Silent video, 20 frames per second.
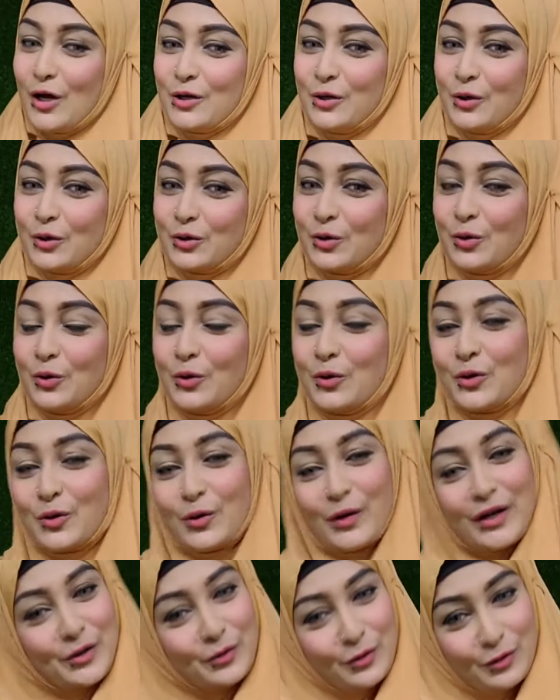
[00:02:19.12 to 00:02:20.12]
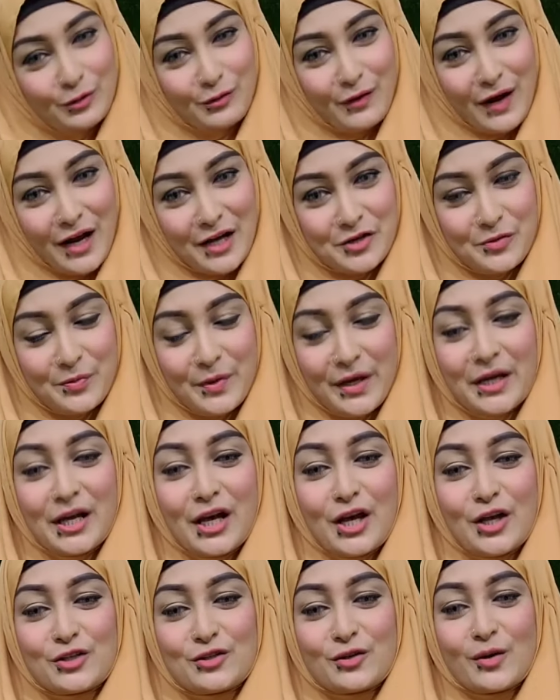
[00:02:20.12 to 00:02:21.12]
নতুন করে গুলফা আসবে
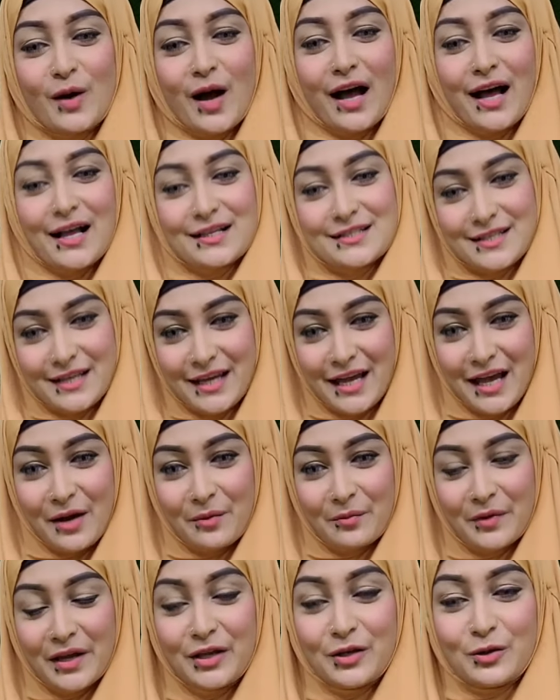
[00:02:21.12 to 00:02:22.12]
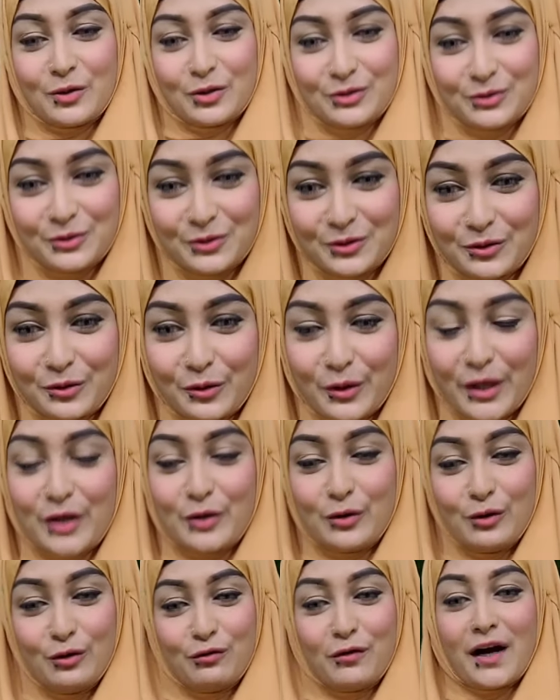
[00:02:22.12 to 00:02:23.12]
সো আজকে আমি নতুন করে
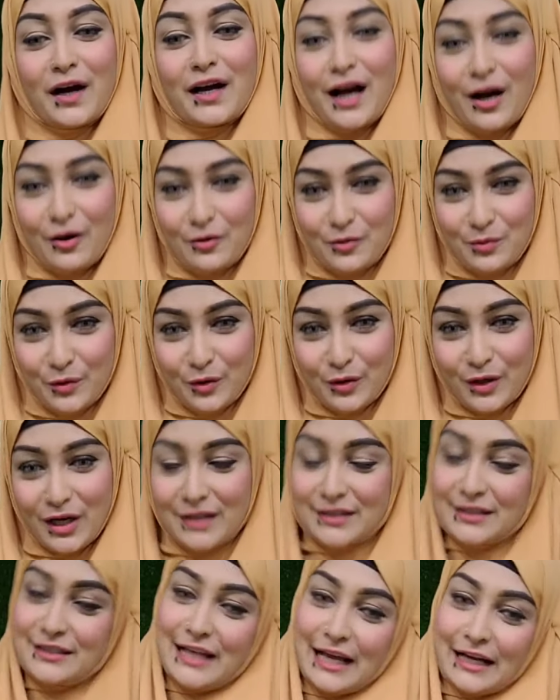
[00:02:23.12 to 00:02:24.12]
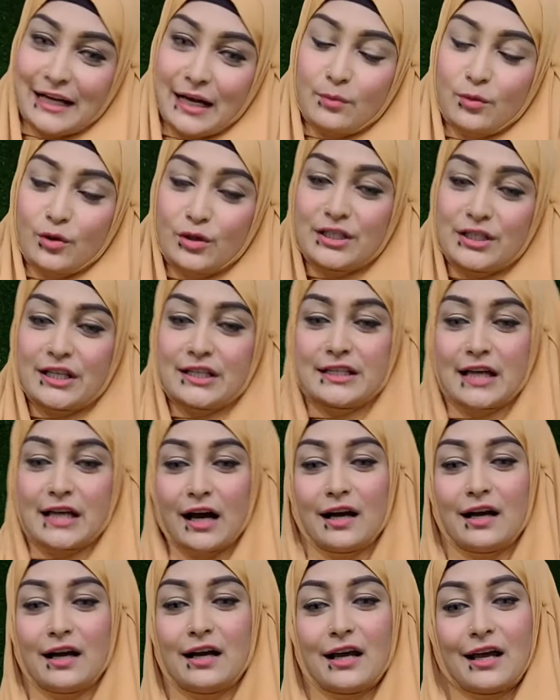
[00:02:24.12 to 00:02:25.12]
গুলফা গাউন বোরখাটা দেখাবো যেটা
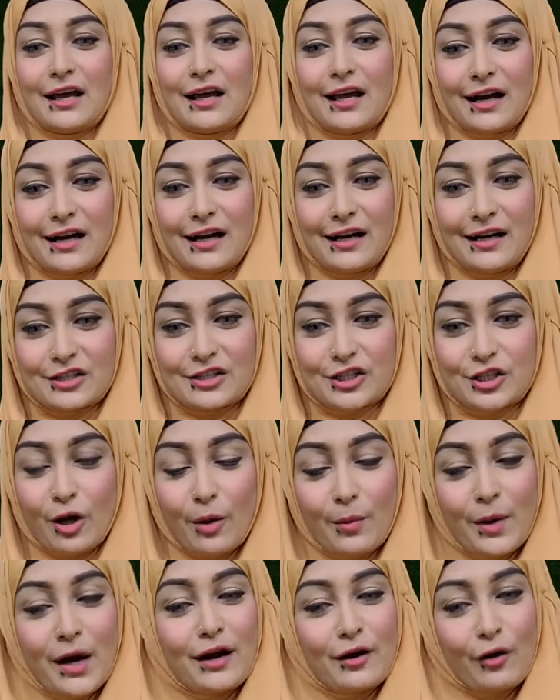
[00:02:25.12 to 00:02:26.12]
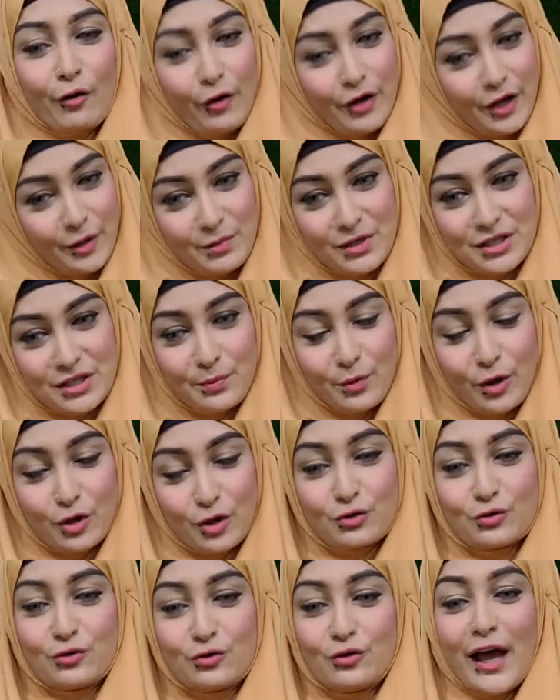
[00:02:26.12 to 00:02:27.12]
সবার অনেক বেশি
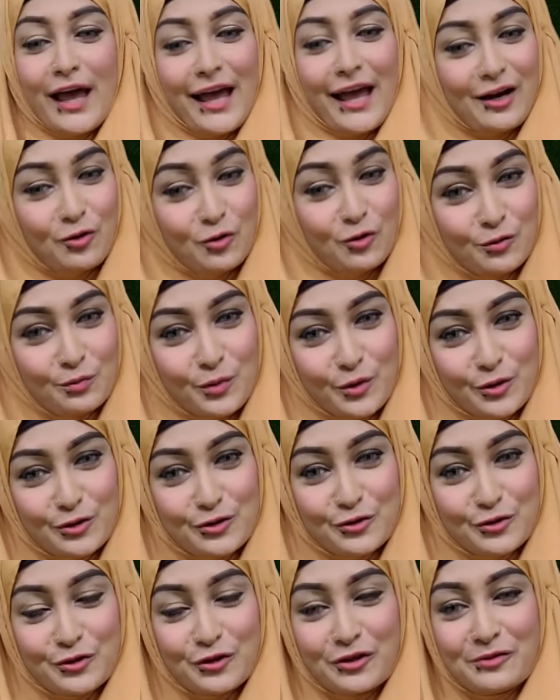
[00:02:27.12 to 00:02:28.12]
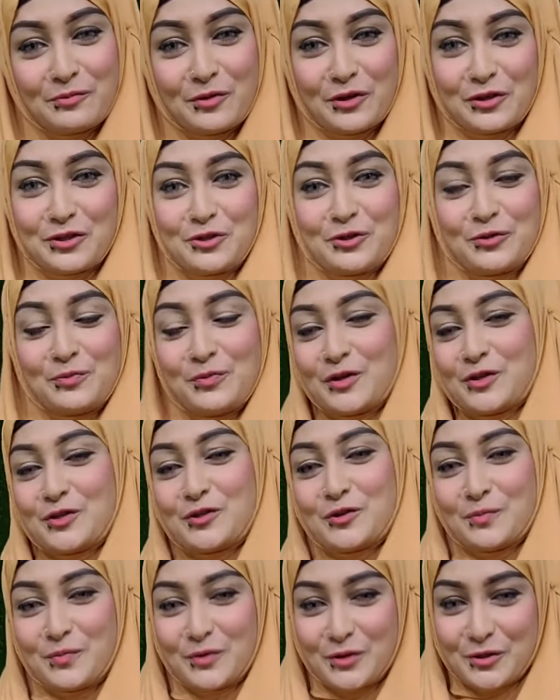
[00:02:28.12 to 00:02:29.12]
পছন্দ এখন পর্যন্ত প্রচুর
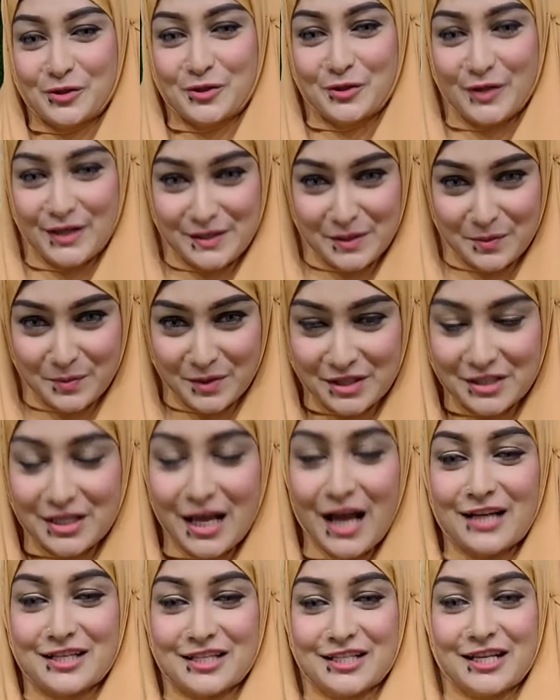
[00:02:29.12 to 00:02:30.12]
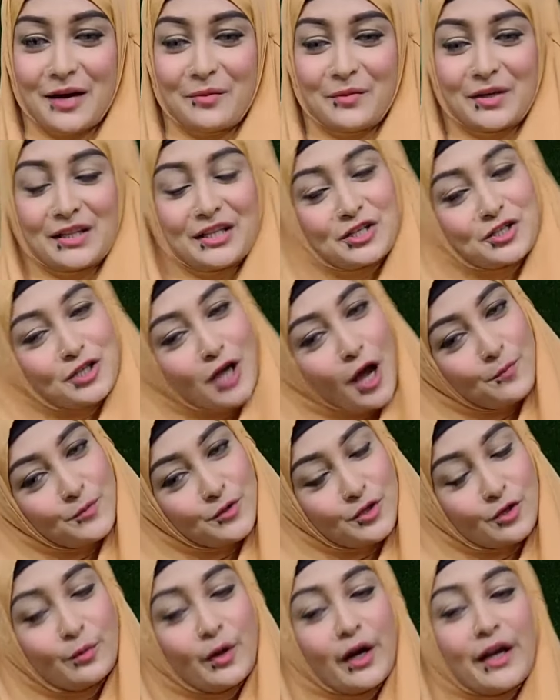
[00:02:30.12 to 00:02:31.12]
প্রচুর প্রচুর এস এম এস আসে আমাদের সব
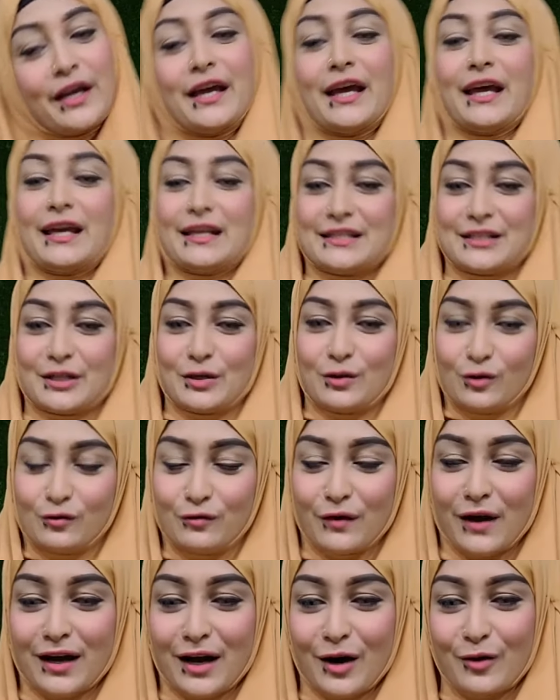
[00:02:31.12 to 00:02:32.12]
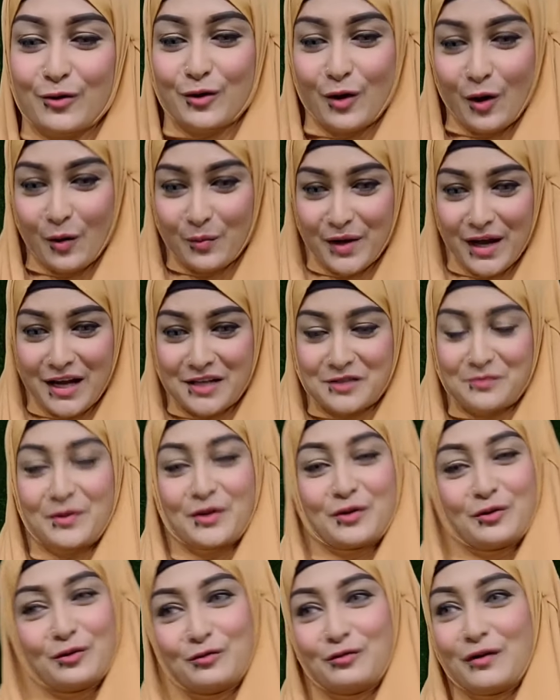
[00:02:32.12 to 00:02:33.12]
সময় যে গুলফা গাউন কবে আসবে
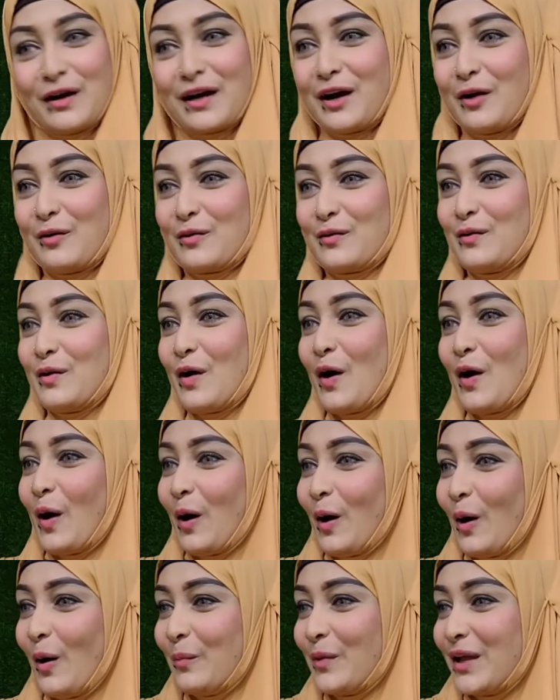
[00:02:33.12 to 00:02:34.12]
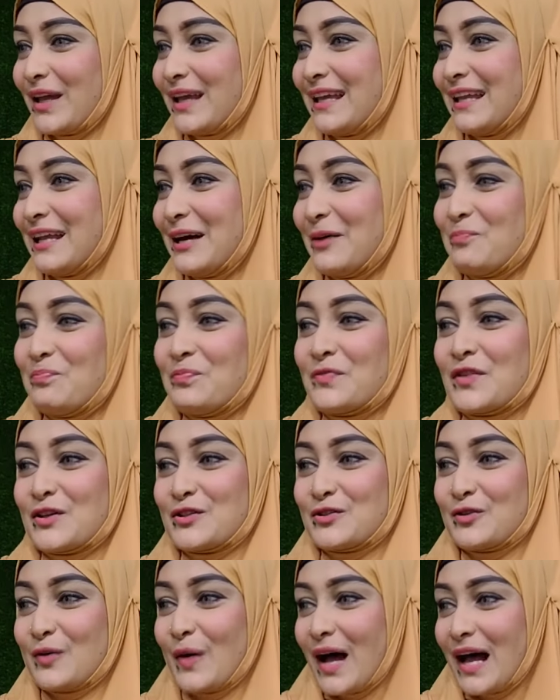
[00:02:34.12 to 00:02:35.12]
গুলফা গাউন হবে কিনা
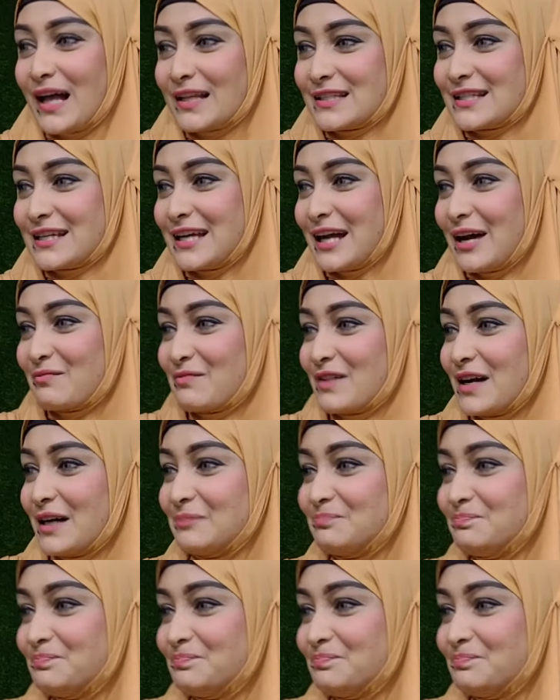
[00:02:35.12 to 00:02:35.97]
সো আজকে আমরা